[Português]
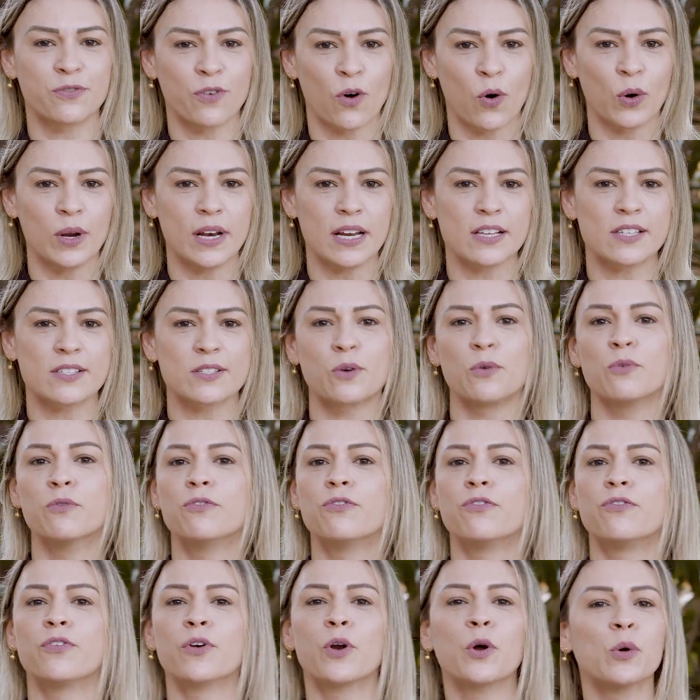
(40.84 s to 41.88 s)
folhas com
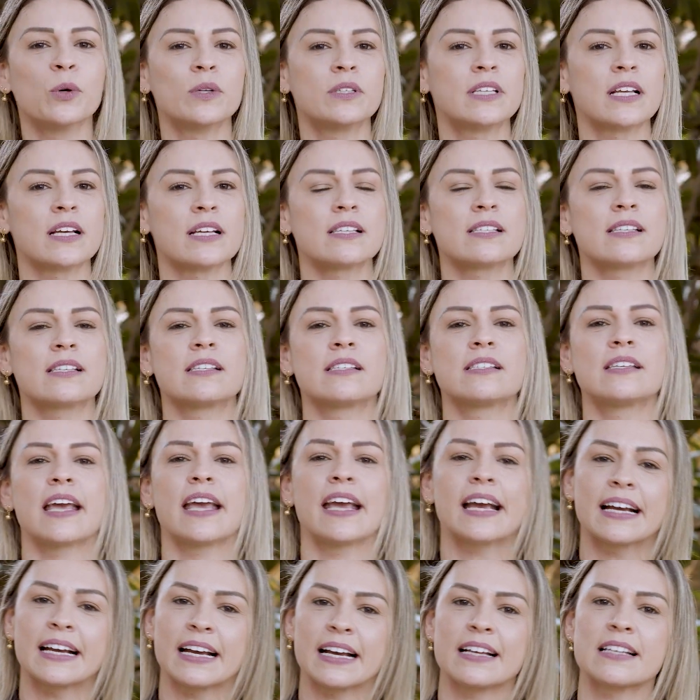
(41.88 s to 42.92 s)
frutas
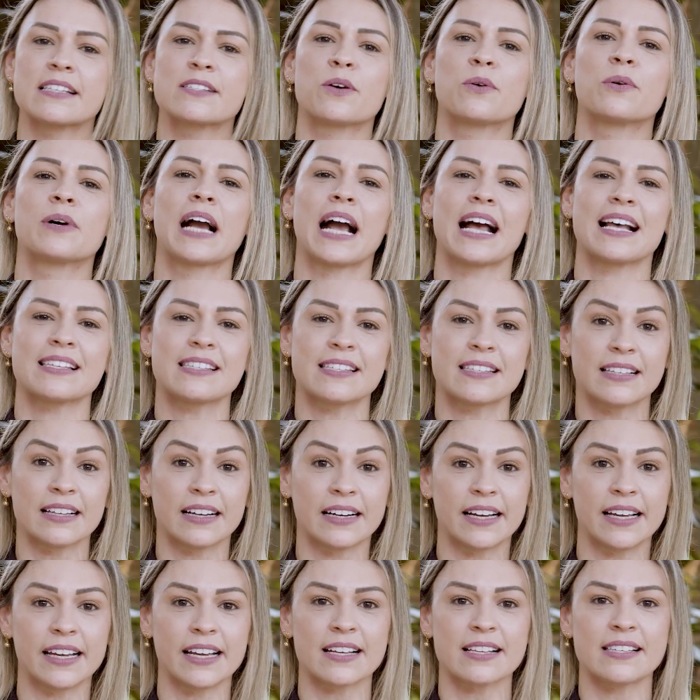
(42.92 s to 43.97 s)
secas, com
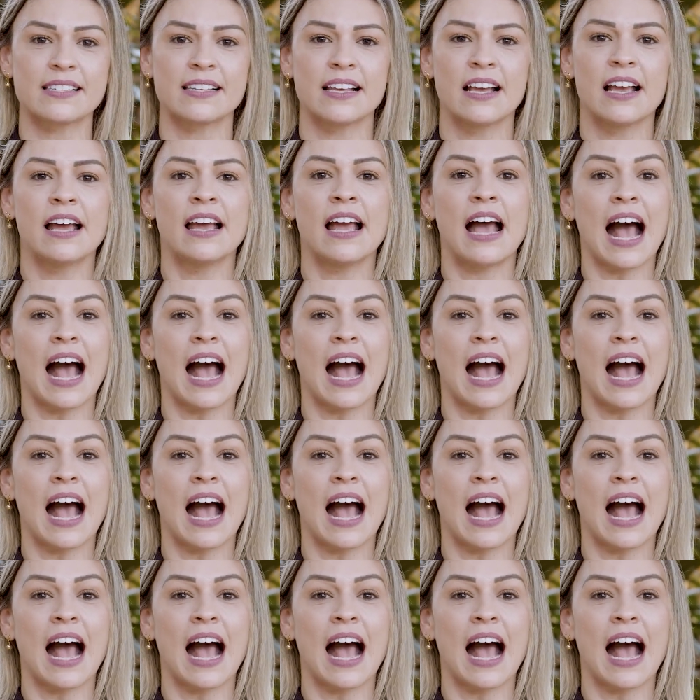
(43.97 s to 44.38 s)
castanhas.